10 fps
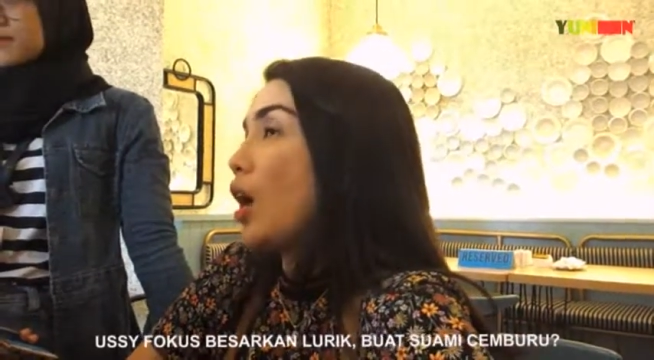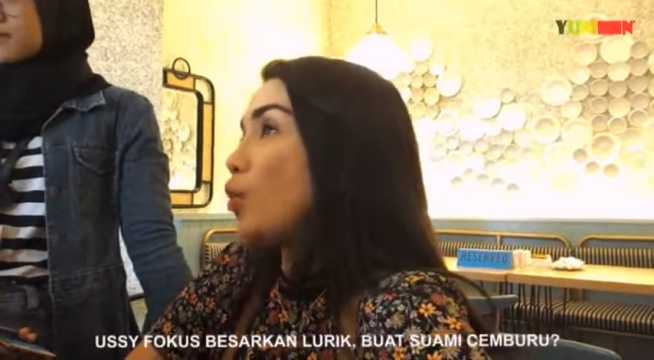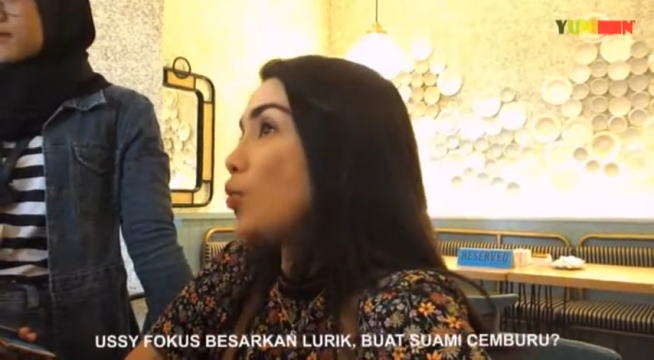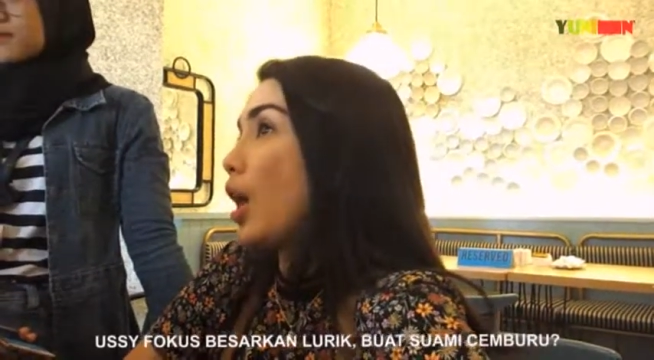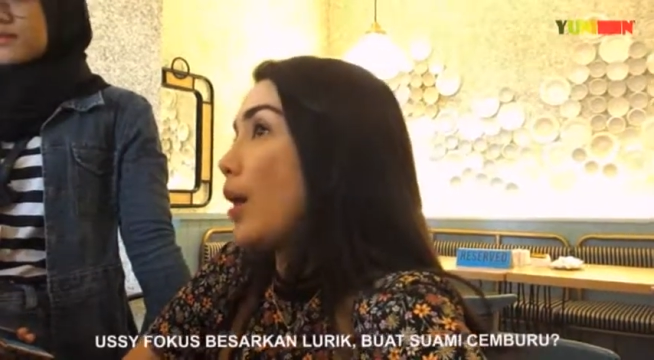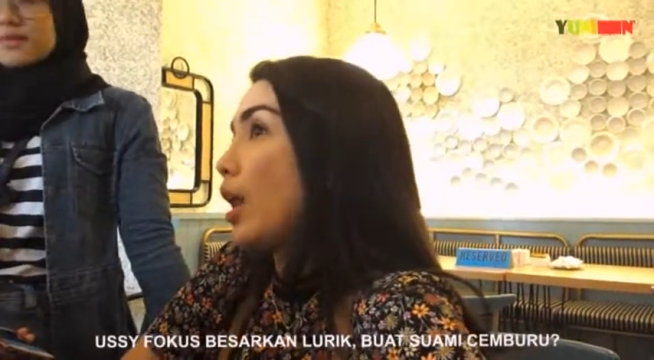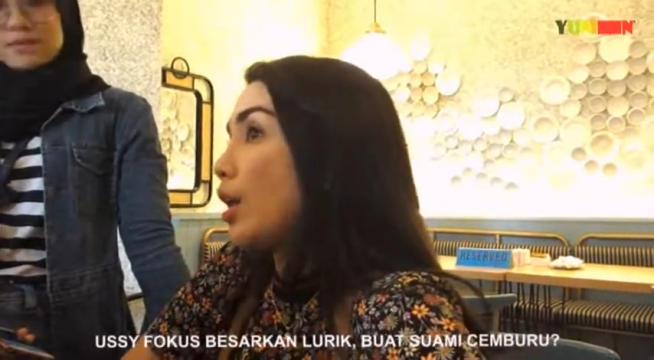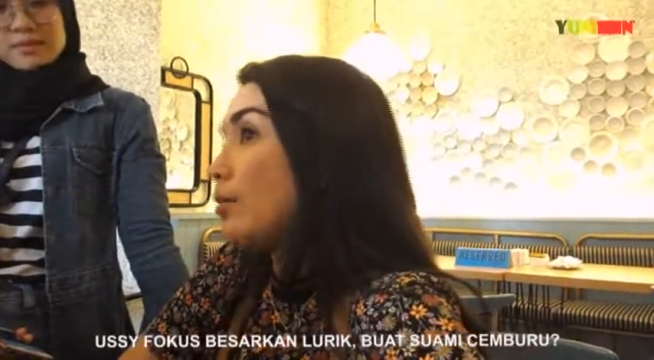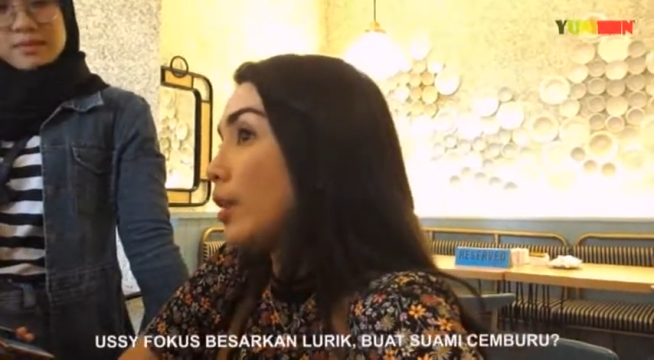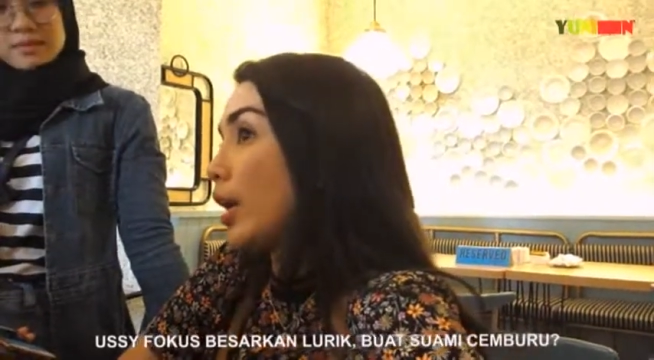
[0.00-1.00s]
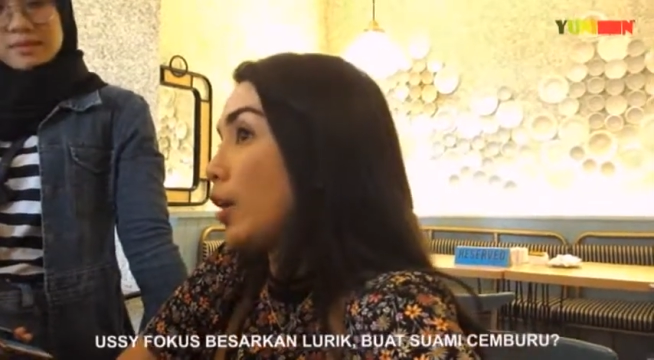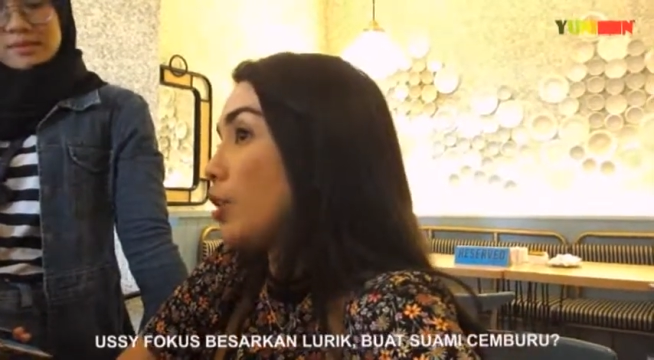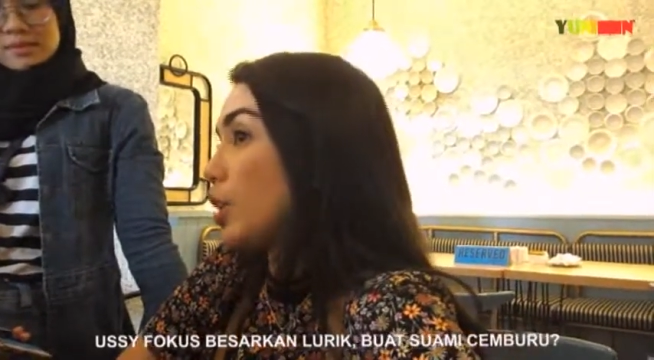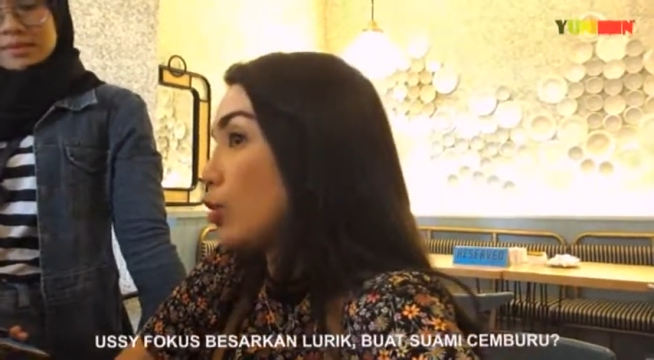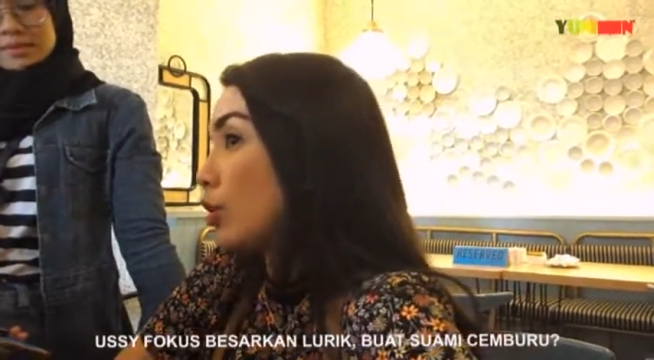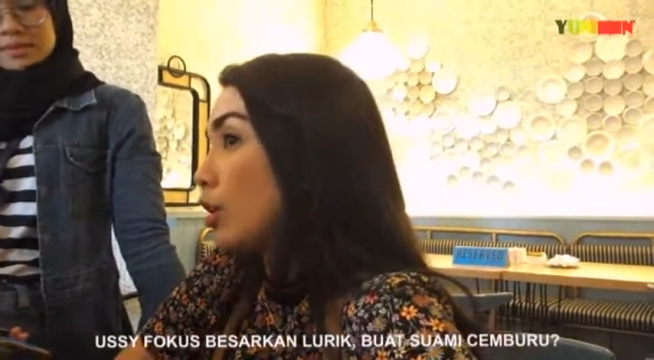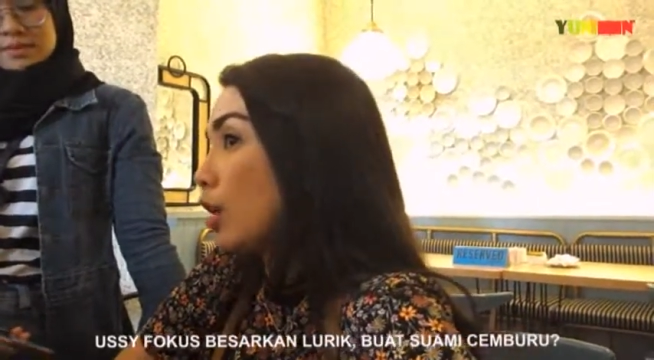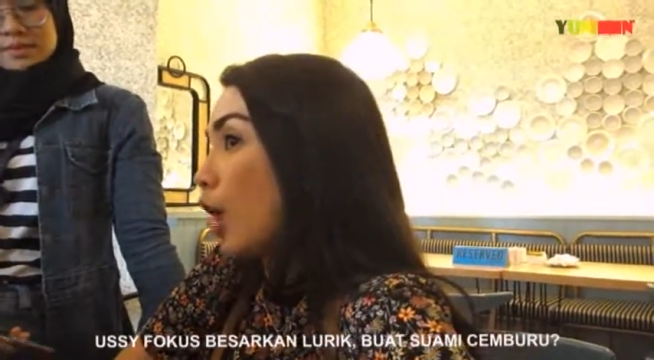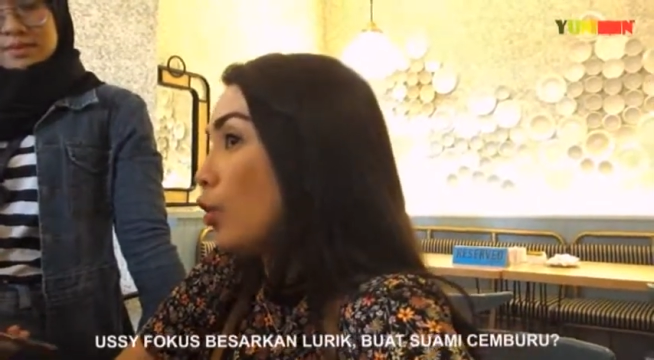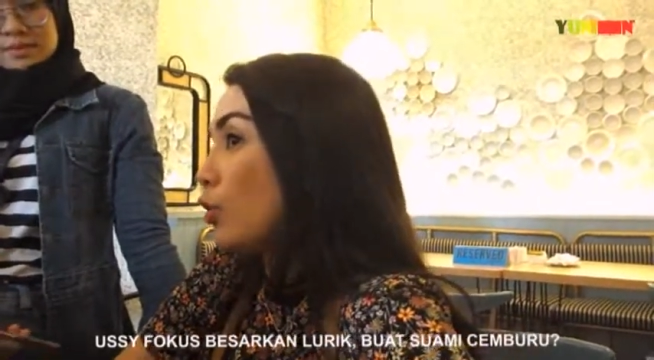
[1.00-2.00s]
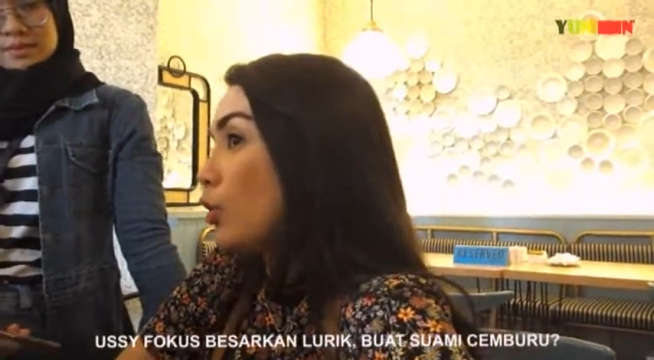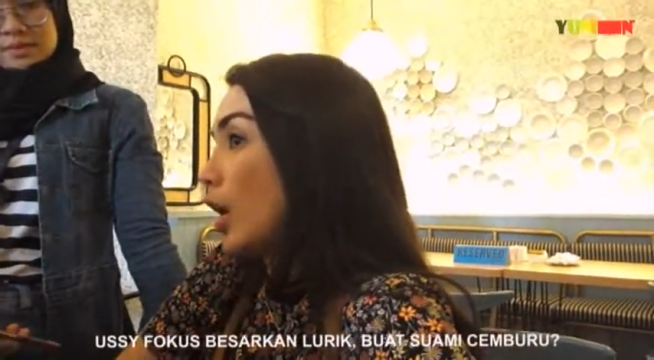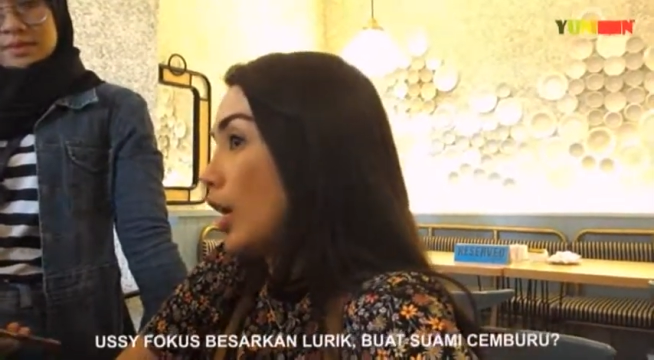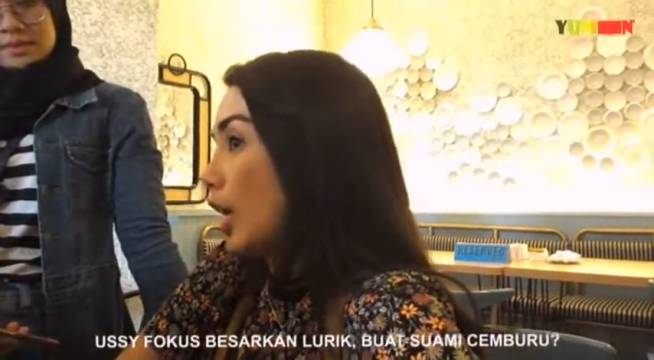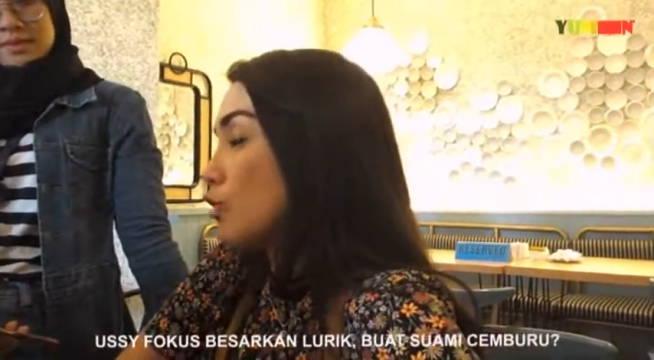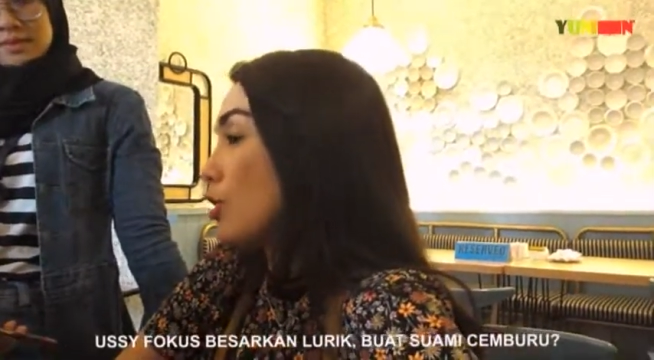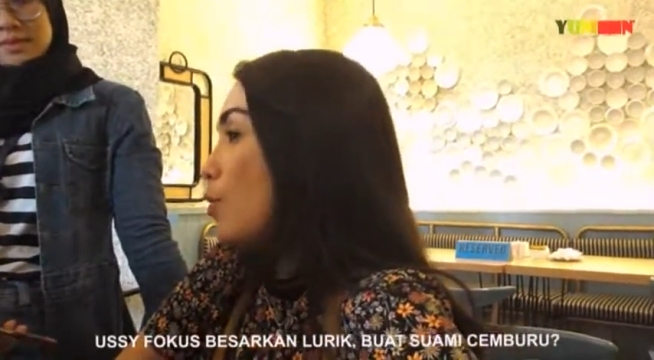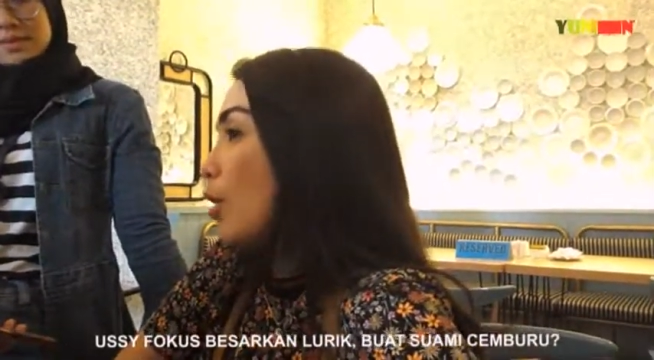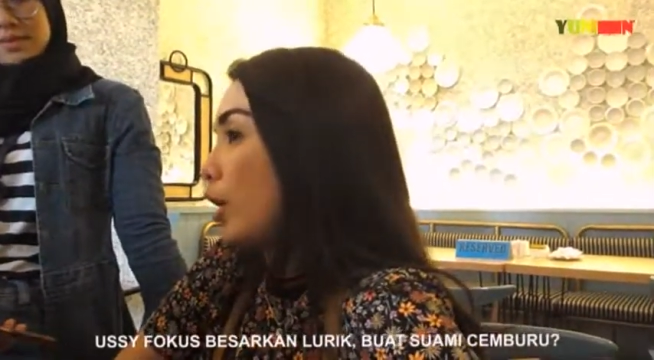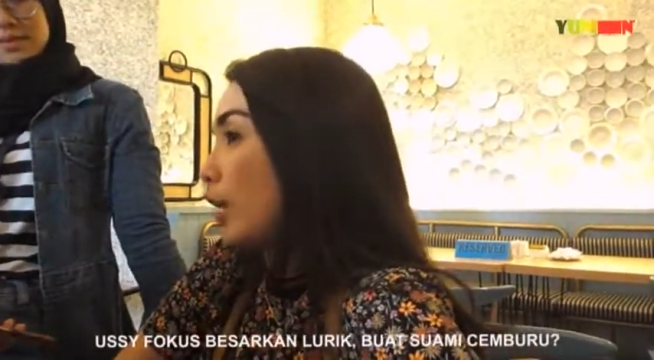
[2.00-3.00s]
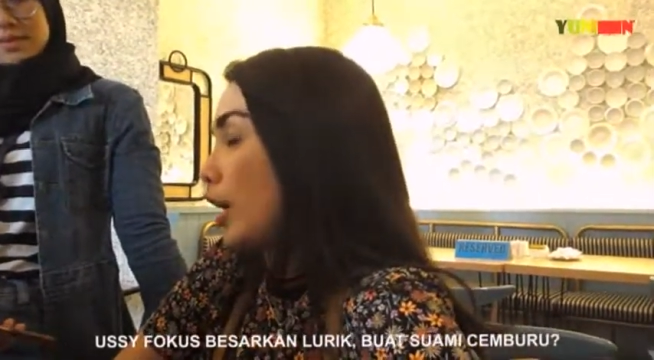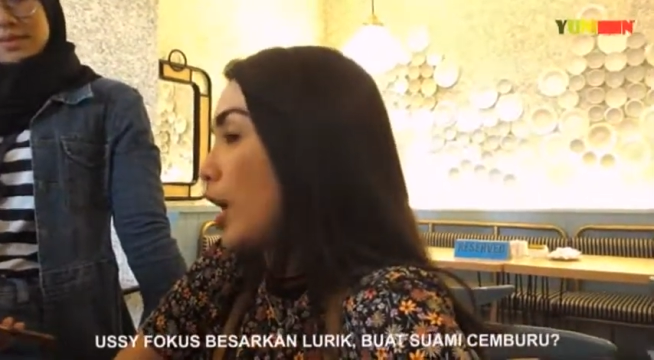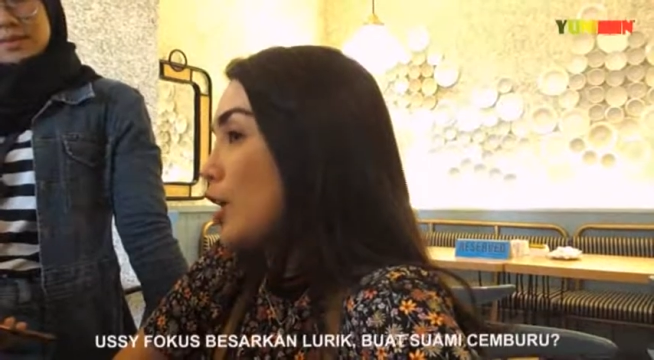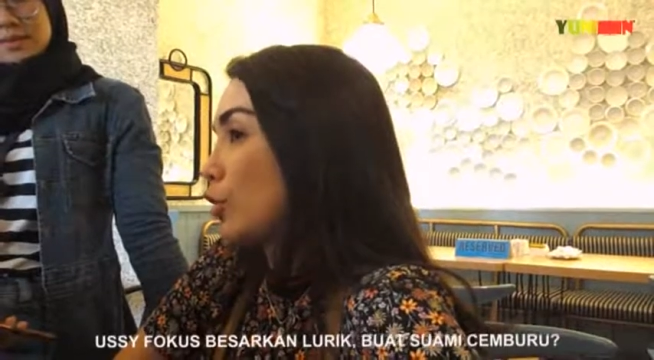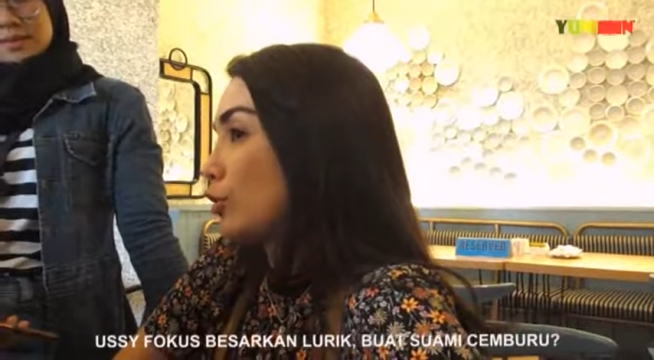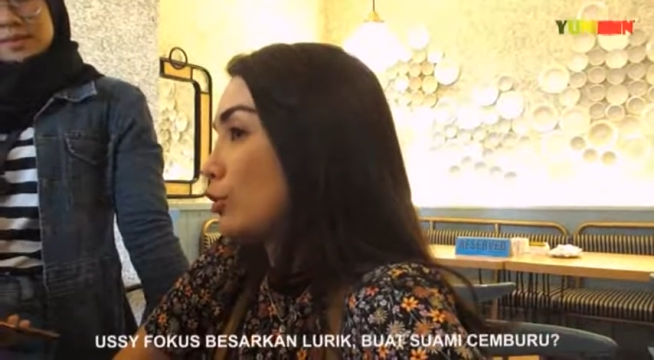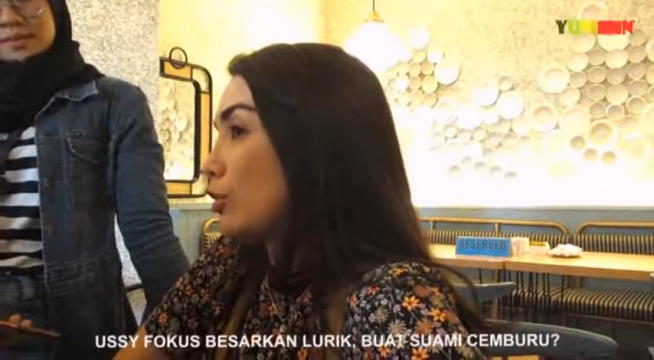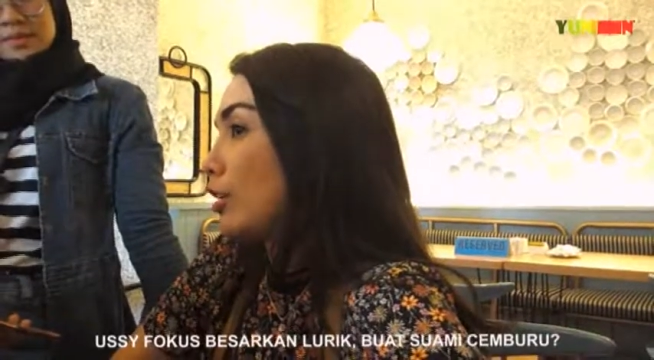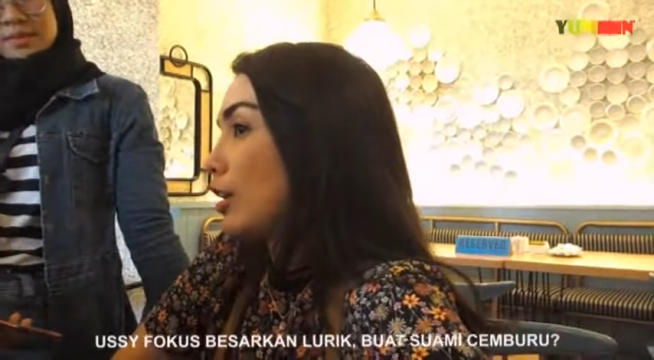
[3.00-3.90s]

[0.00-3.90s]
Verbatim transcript: aku pulang malam mereka udah tidur aku kadang-kadang suka bangunin mereka hanya untuk